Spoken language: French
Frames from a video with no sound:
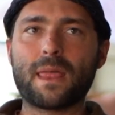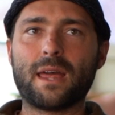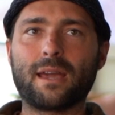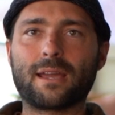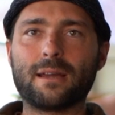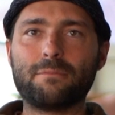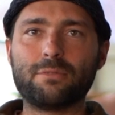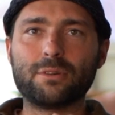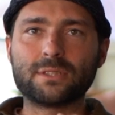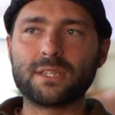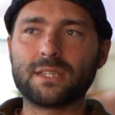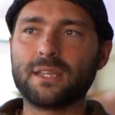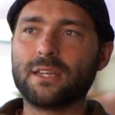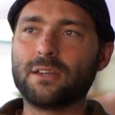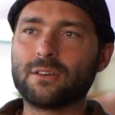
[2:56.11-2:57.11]
avec un
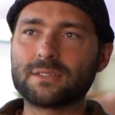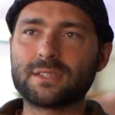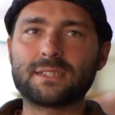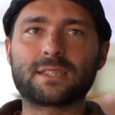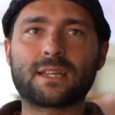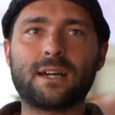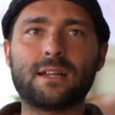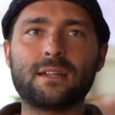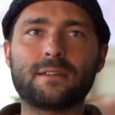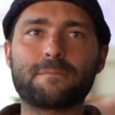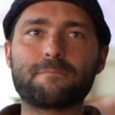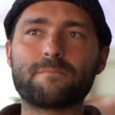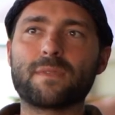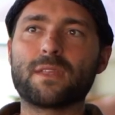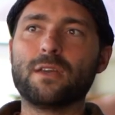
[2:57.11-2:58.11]
procédé ancestral
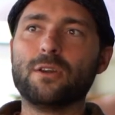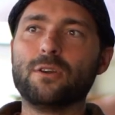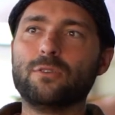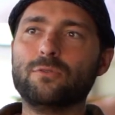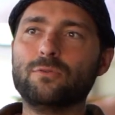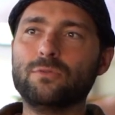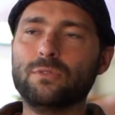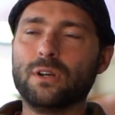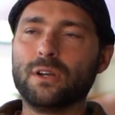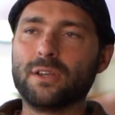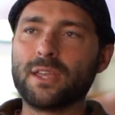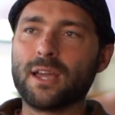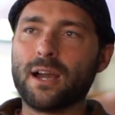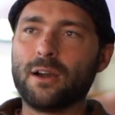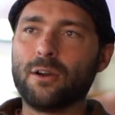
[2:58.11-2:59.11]
où euh,
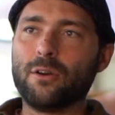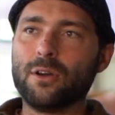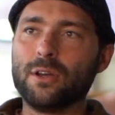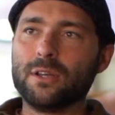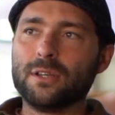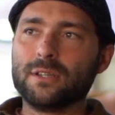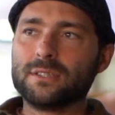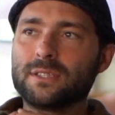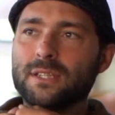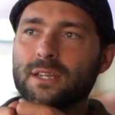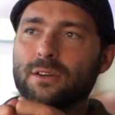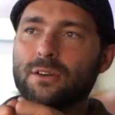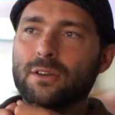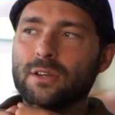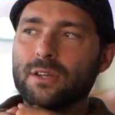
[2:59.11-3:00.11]
il y a, euh, c'est
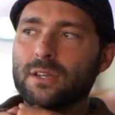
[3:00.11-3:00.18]
euh,